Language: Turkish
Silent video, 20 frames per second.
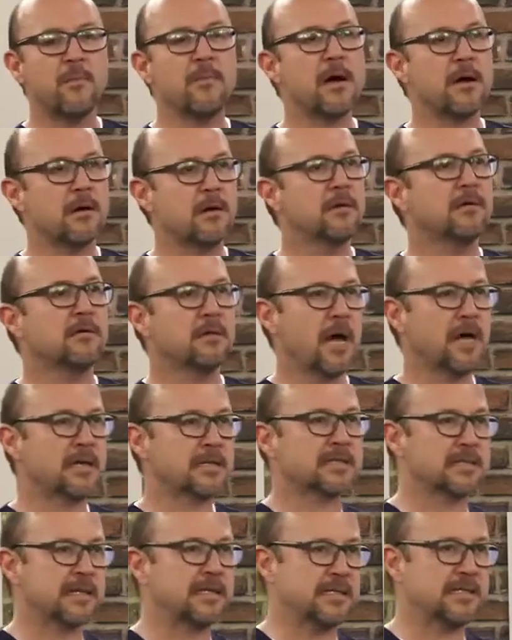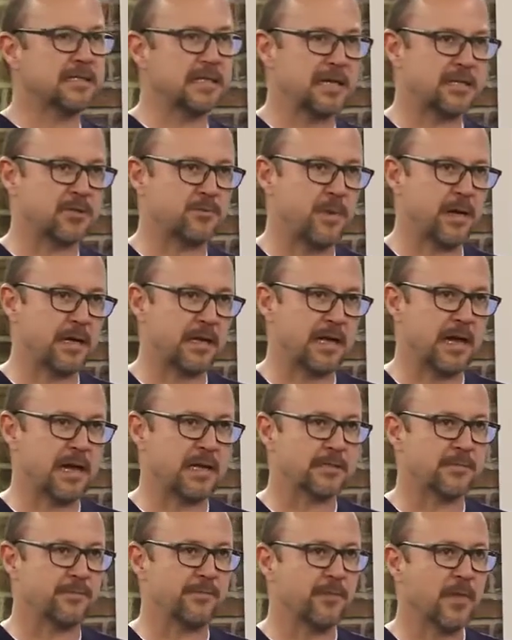Ama hastayı seçmek
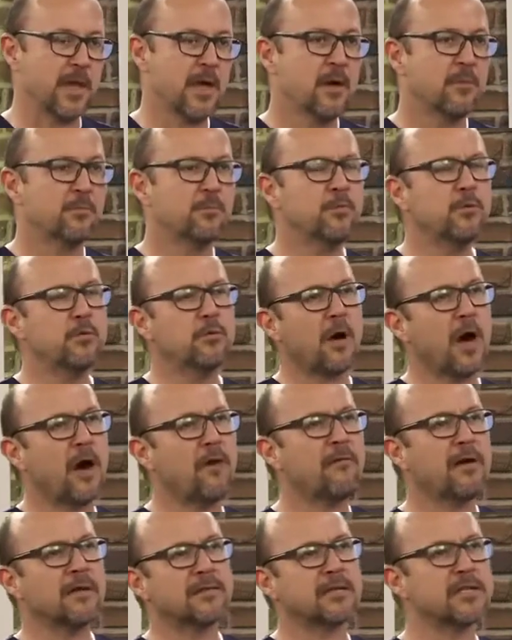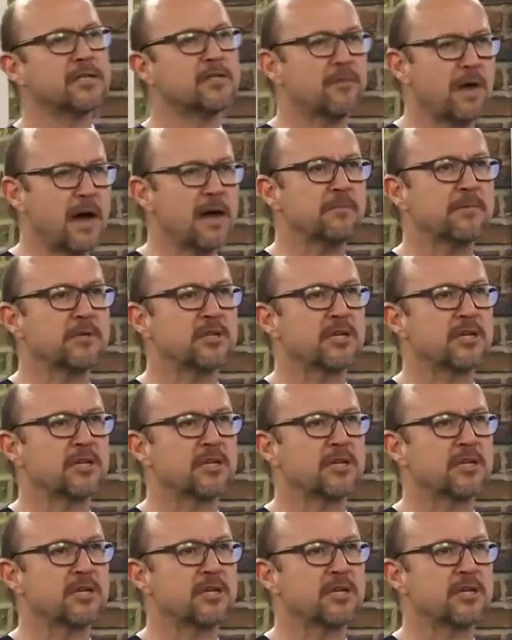lazım. Tabii. Bu avantajı